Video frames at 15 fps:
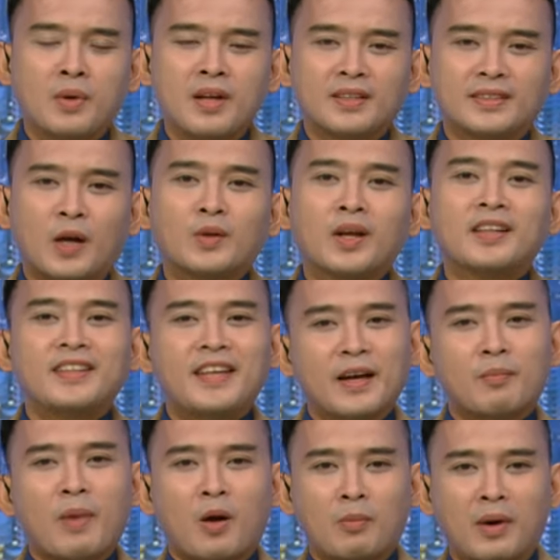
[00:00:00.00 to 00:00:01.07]
tạo nên diện
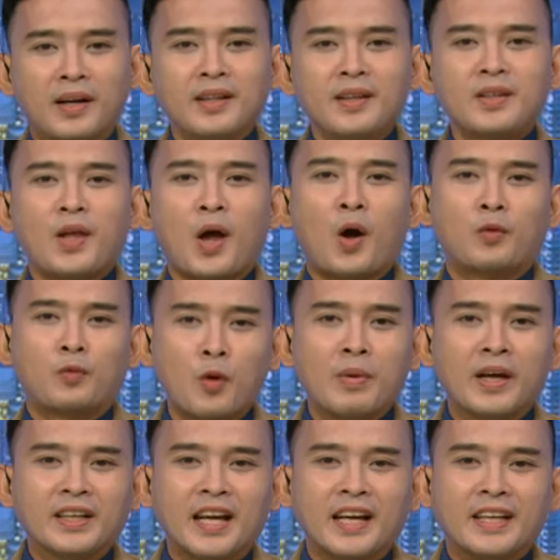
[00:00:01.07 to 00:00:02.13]
mạo mới cho phố
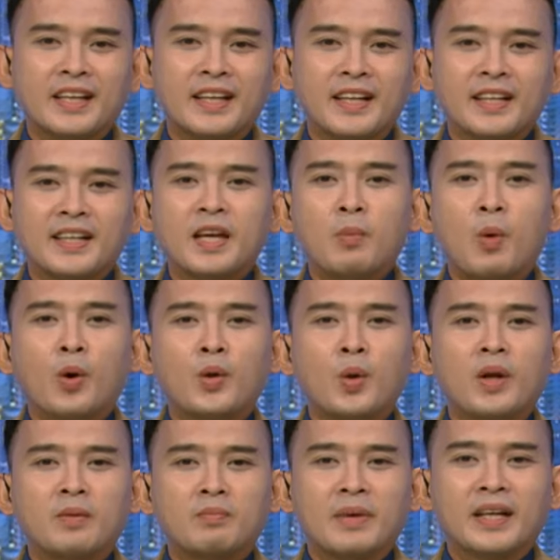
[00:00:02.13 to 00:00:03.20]
biển này khi mùa du
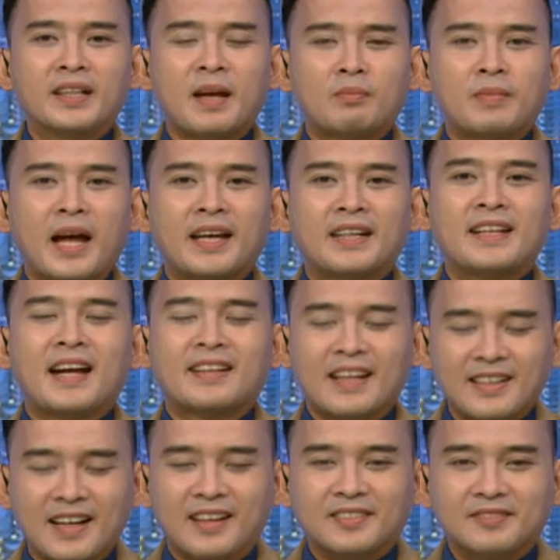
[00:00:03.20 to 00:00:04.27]
lịch biển năm nay đang đến
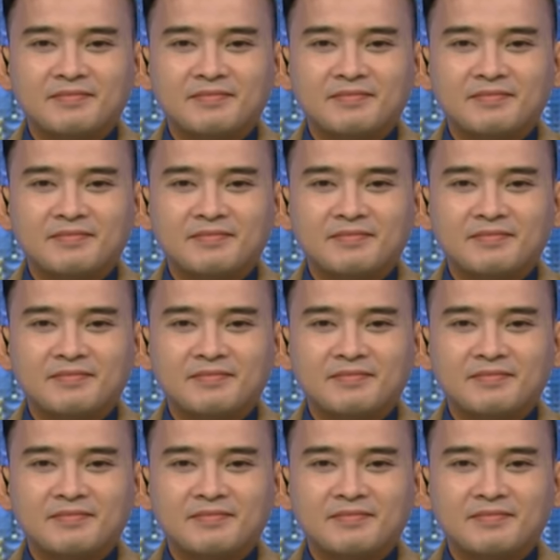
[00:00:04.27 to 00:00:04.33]
gần